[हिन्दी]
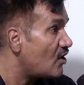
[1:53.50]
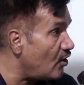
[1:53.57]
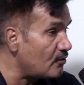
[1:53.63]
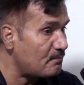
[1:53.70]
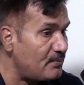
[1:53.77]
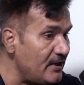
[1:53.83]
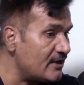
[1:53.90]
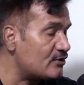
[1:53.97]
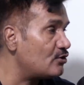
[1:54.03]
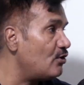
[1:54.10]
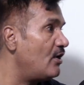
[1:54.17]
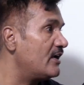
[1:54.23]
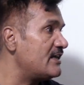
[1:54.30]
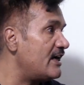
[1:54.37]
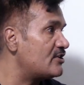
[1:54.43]
और फिर
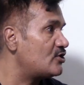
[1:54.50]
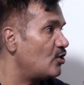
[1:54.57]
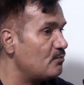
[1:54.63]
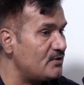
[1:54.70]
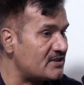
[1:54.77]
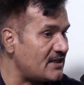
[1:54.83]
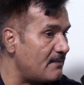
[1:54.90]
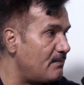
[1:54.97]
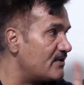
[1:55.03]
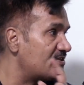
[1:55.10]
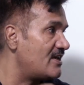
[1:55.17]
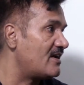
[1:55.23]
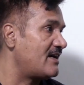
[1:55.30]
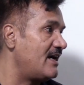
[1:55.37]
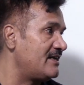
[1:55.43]
2024 का
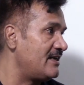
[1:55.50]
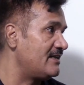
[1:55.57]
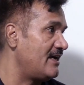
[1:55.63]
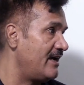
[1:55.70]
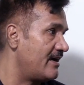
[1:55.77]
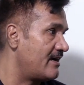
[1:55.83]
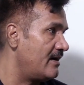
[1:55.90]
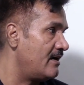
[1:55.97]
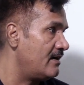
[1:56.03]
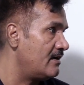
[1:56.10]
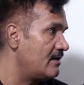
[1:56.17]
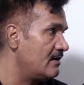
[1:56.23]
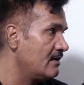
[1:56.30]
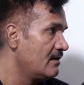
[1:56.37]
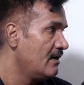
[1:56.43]
फसल काटा जाएगा
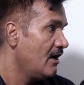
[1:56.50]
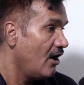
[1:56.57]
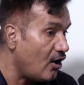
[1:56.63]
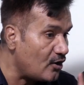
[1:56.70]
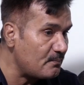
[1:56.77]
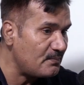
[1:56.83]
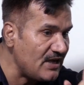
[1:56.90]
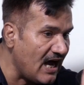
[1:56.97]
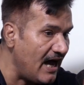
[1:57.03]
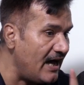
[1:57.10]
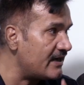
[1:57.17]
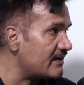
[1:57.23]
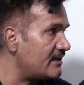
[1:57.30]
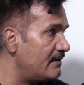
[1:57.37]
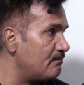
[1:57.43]
और
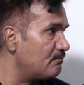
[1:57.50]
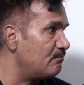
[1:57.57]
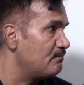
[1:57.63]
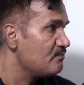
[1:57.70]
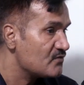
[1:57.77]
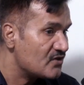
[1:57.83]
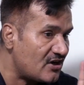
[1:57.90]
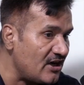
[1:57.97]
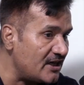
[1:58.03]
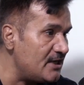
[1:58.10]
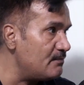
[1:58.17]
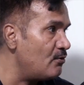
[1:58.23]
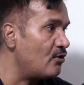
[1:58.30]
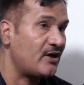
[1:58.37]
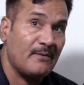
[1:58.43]
बिहार के
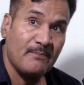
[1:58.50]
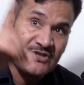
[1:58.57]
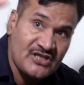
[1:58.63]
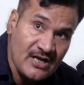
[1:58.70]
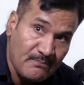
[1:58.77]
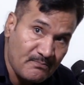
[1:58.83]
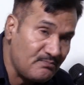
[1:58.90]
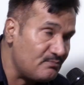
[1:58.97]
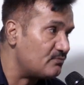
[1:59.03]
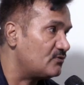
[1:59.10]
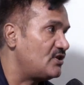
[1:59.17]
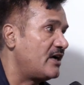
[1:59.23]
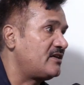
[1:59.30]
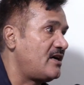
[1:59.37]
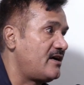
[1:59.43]
गरीबों के बच्चे
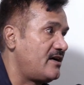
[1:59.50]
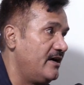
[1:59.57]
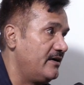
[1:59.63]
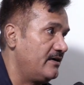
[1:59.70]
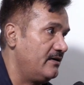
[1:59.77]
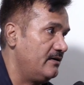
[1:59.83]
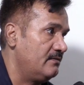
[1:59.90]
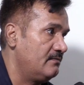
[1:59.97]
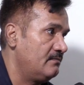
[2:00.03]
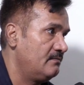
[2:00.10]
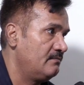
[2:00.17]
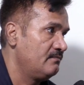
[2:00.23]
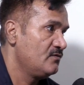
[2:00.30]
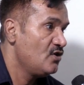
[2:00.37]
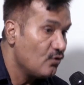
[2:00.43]
धक्का खाएंगे
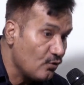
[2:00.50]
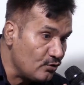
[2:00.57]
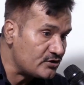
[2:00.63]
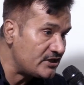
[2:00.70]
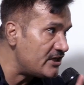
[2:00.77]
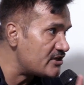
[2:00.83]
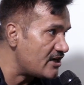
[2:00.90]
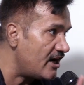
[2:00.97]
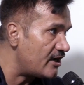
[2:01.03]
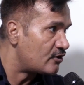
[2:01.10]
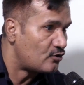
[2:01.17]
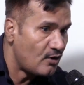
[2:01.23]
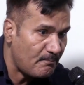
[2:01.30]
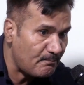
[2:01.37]
उसी जहर को